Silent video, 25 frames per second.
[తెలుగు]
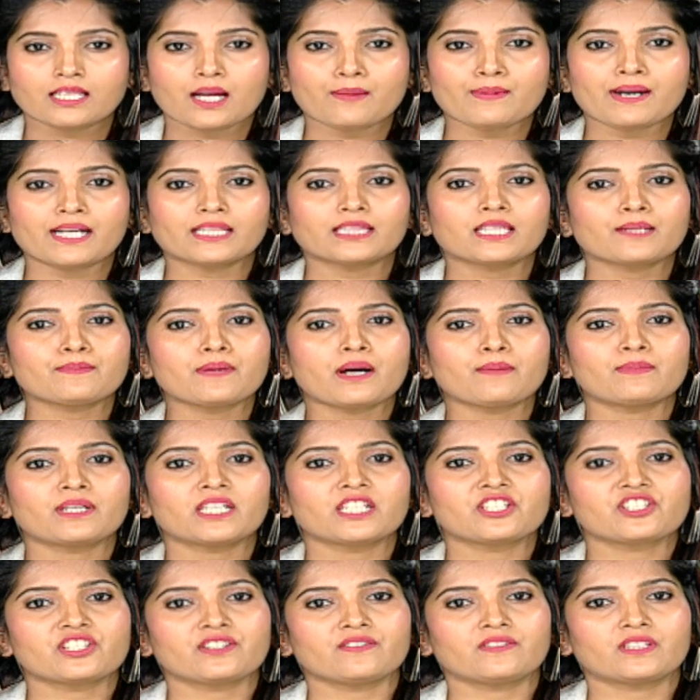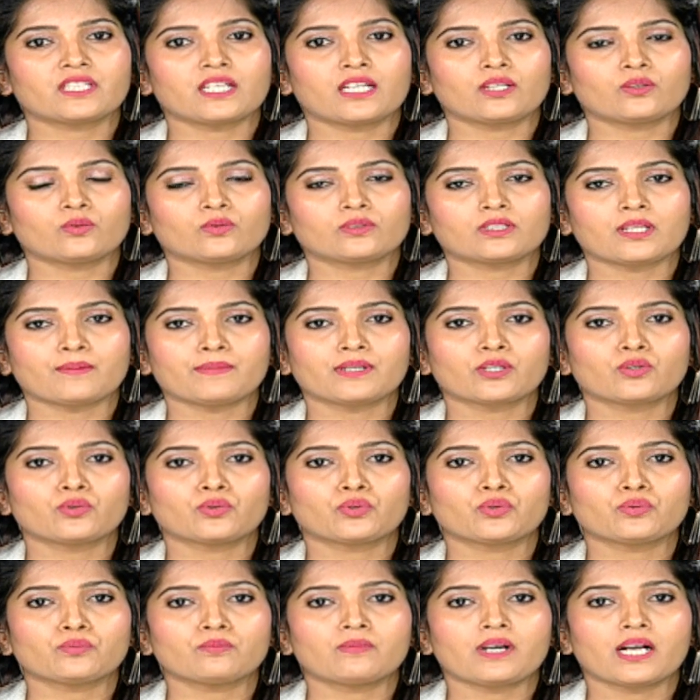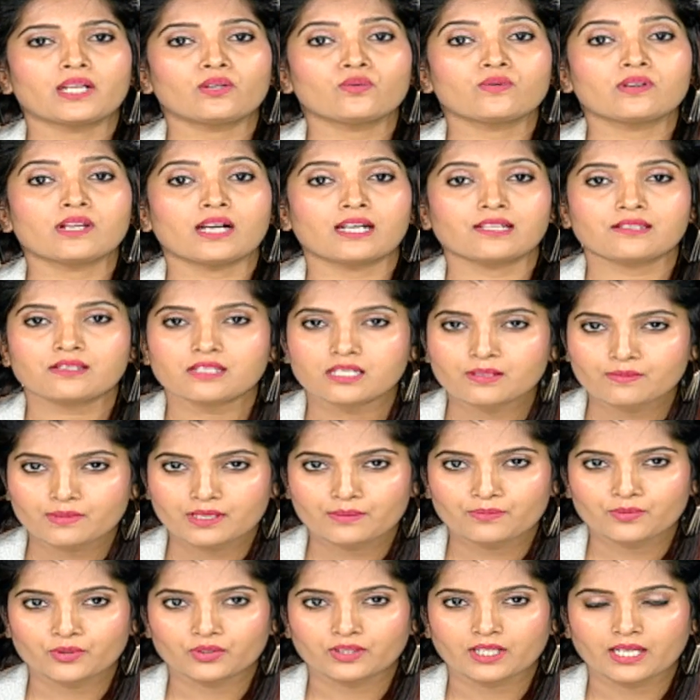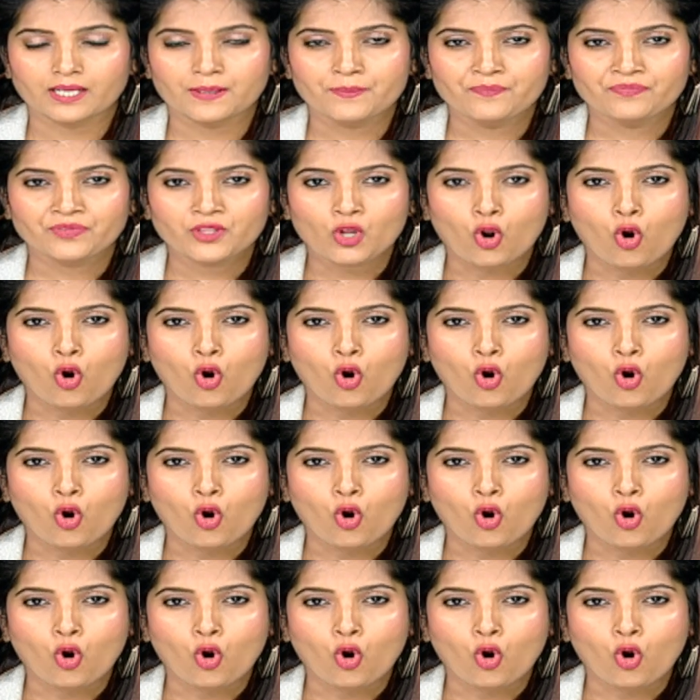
తమ అత్తమామల జీవితాలు తమ కుటుంబాలు నాశనం అయిపోతాయి